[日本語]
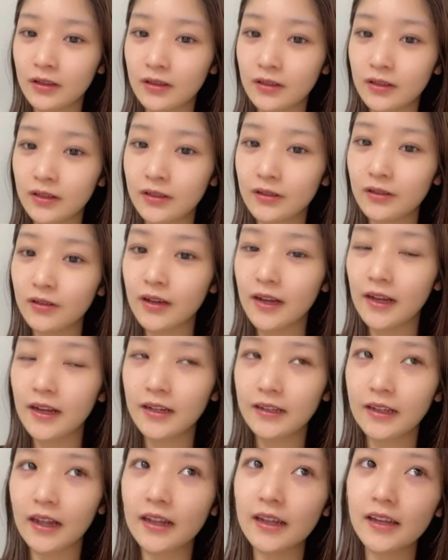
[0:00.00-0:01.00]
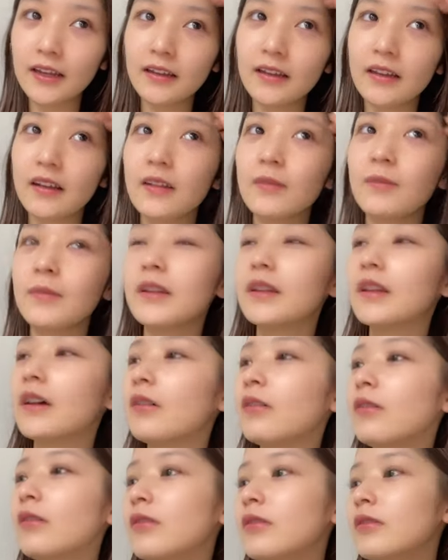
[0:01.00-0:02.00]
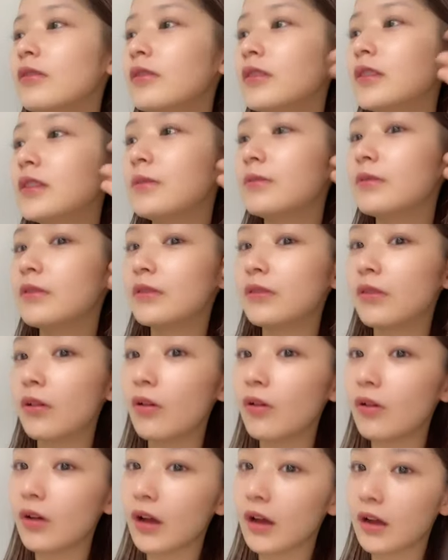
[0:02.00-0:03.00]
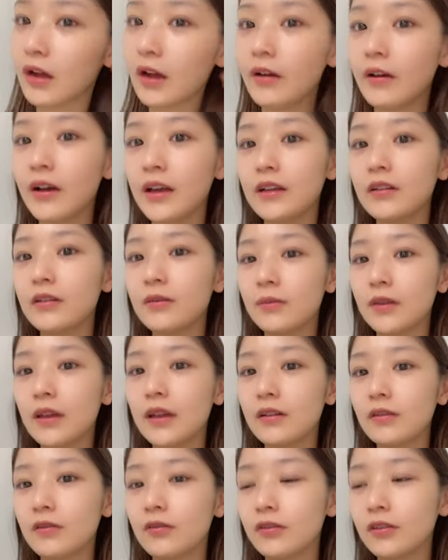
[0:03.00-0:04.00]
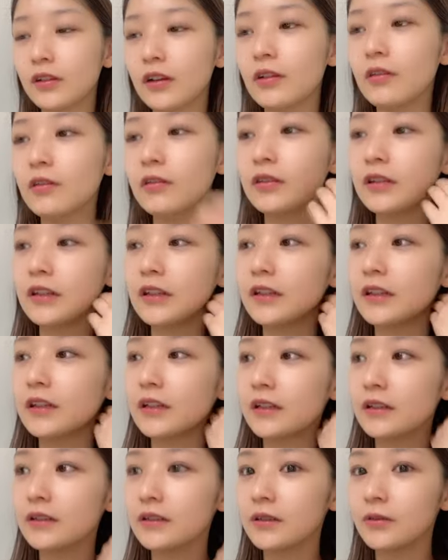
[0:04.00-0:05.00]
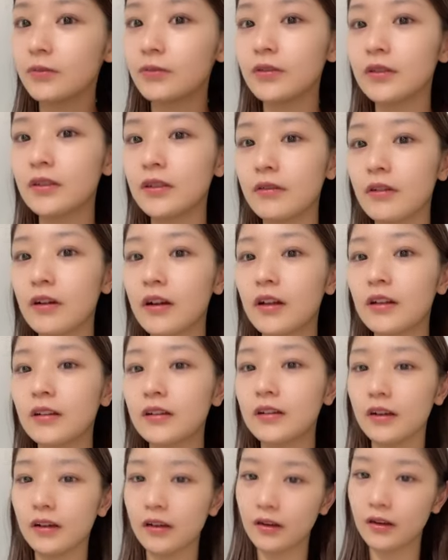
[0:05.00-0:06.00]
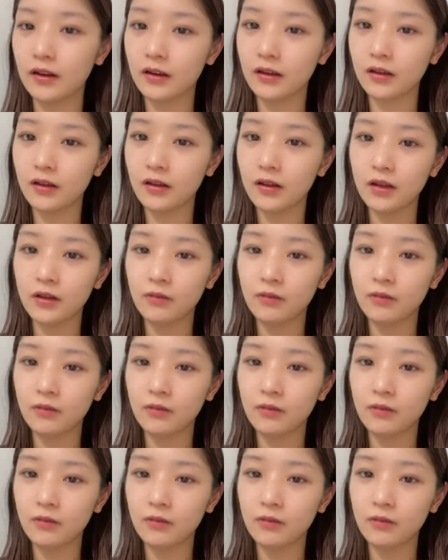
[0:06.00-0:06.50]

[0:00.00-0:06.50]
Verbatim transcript: 人から他人から見た方の自分の方が可愛く見えることが多いって自分で分かったから